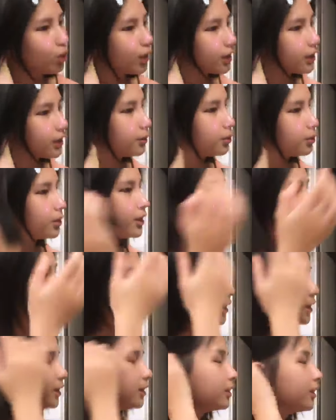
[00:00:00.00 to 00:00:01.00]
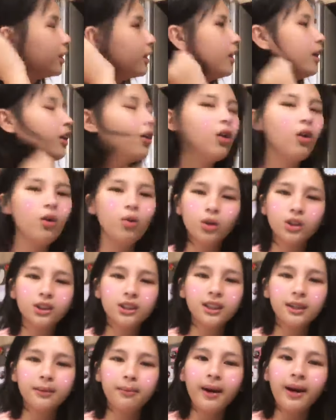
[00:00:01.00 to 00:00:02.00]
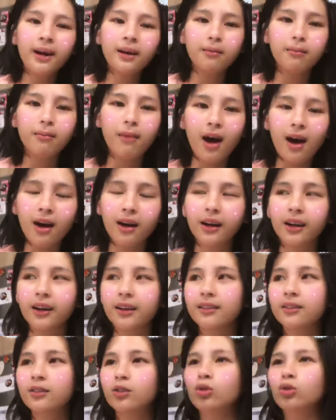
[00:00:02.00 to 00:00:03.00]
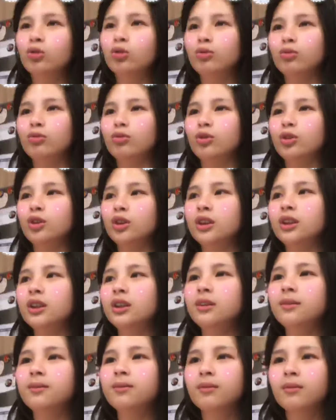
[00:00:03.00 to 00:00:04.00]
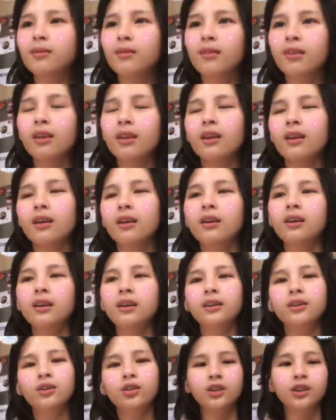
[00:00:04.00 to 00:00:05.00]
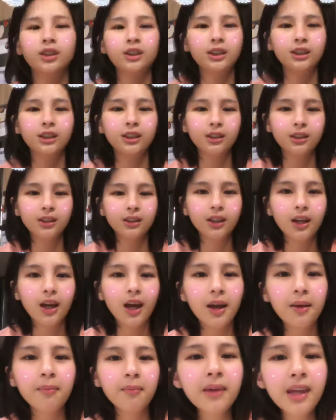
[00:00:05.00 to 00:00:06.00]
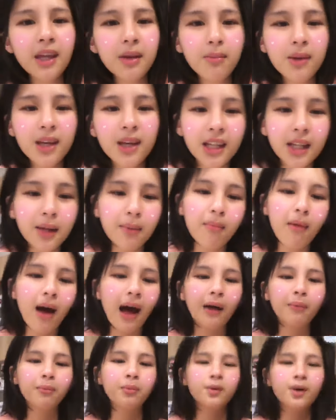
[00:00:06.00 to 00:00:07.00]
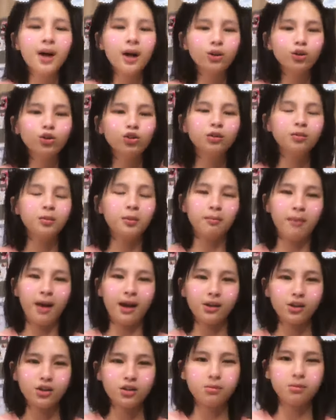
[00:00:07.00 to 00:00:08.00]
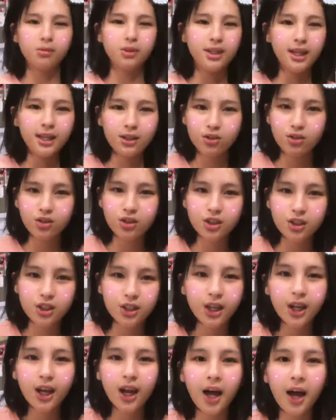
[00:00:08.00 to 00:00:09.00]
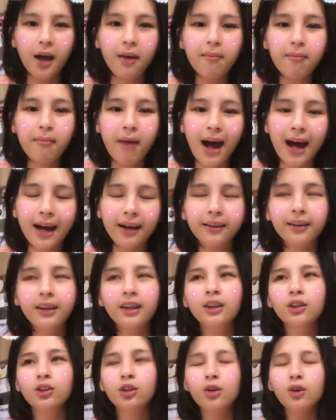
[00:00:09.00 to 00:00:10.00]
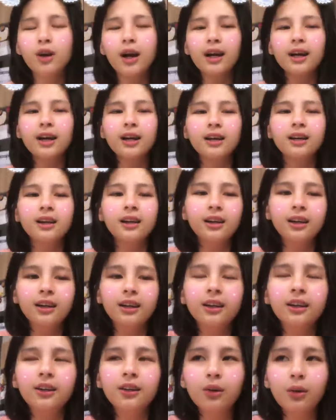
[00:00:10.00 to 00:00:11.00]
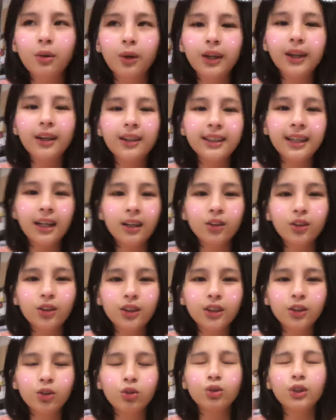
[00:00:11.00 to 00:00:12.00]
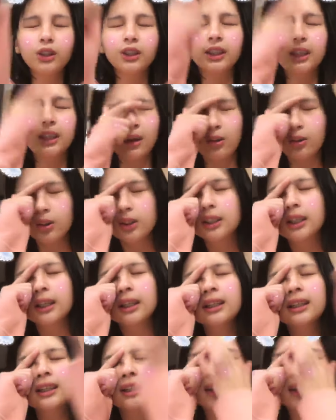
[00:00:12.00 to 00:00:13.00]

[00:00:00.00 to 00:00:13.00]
了什么事情？哦，我这礼拜很忙哎，就是就是秘密的忙，不告诉你们忙什么，但就是很忙。所以我刚刚回到家就一直睡觉。我前几